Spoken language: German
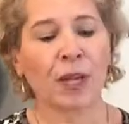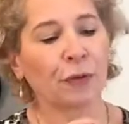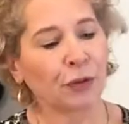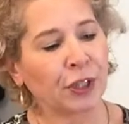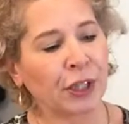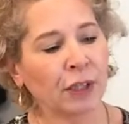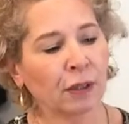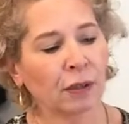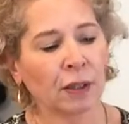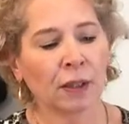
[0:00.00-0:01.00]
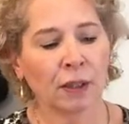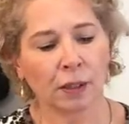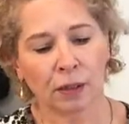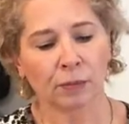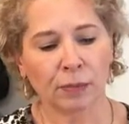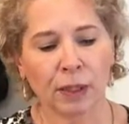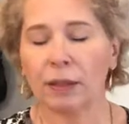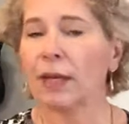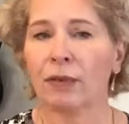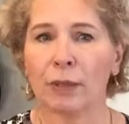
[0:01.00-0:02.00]
wie hier ähm, in
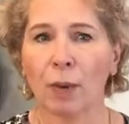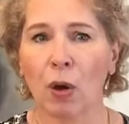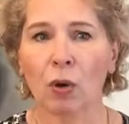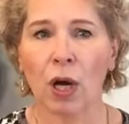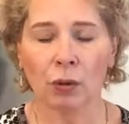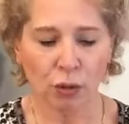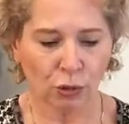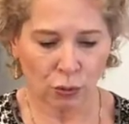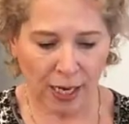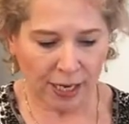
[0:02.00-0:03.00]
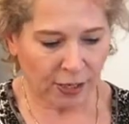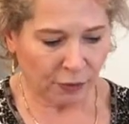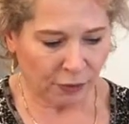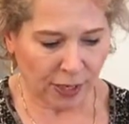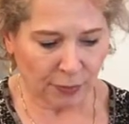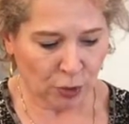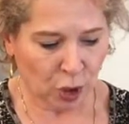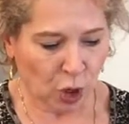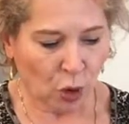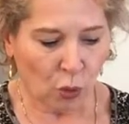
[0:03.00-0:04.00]
etwas braugrauen Ton eingefärbt,
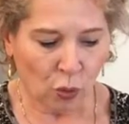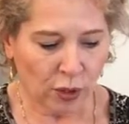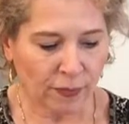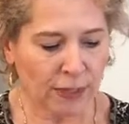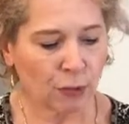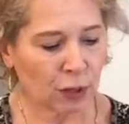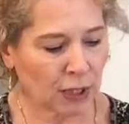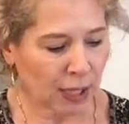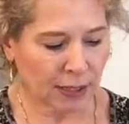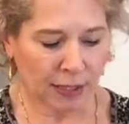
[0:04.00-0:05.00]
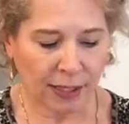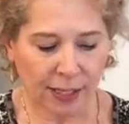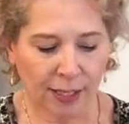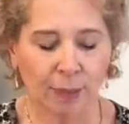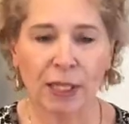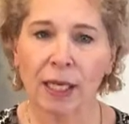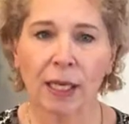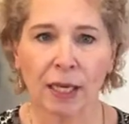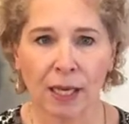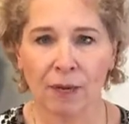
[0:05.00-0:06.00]
oder was sozusagen die Creme de la
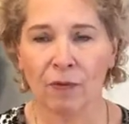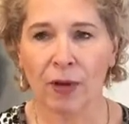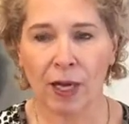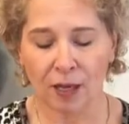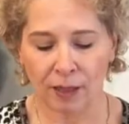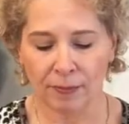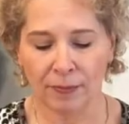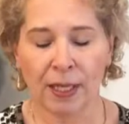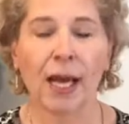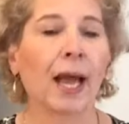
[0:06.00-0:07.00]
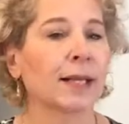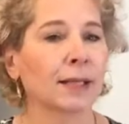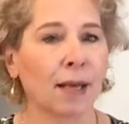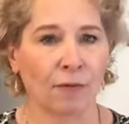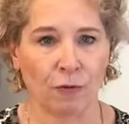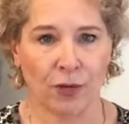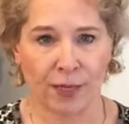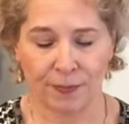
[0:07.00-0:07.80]
Creme wäre, reines Lammfell.